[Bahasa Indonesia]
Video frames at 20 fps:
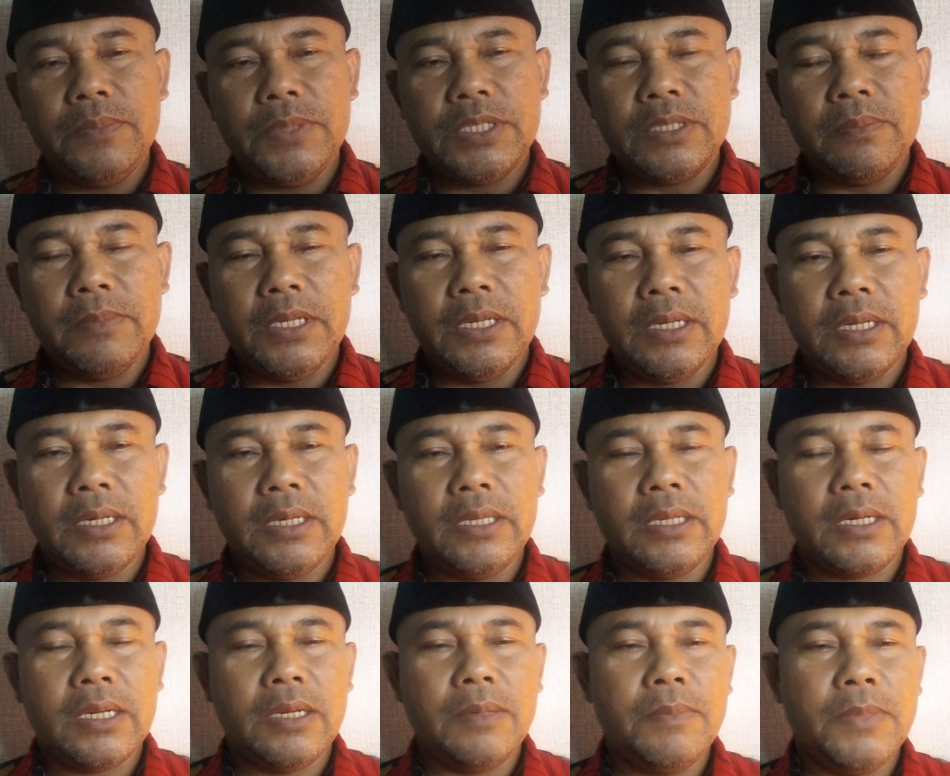
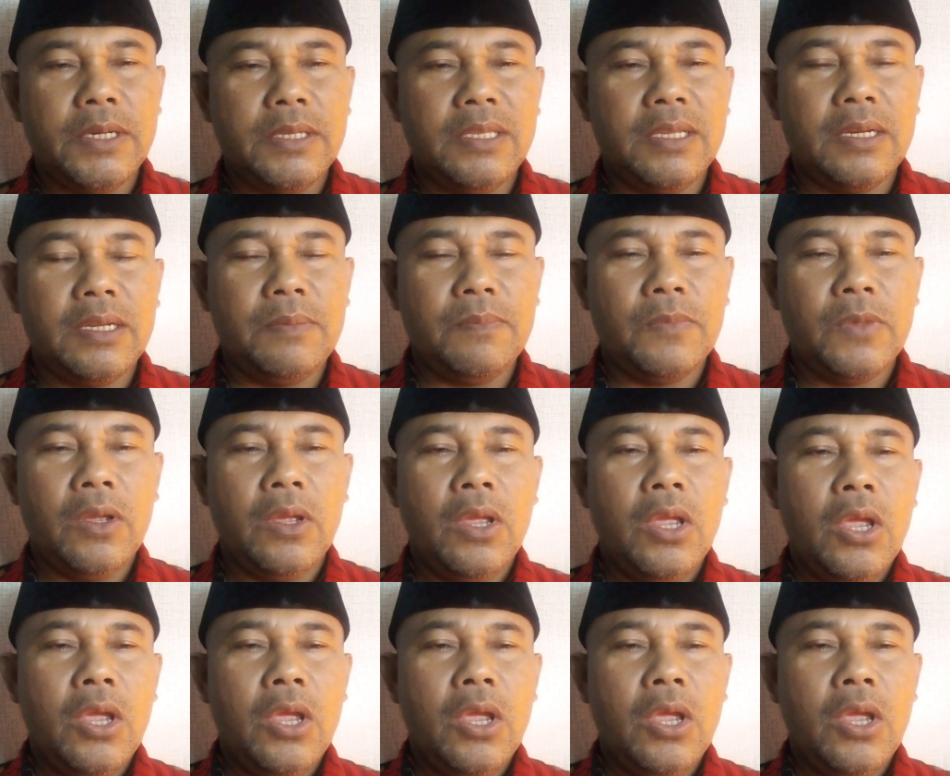Bismillahirrahmanirrahim.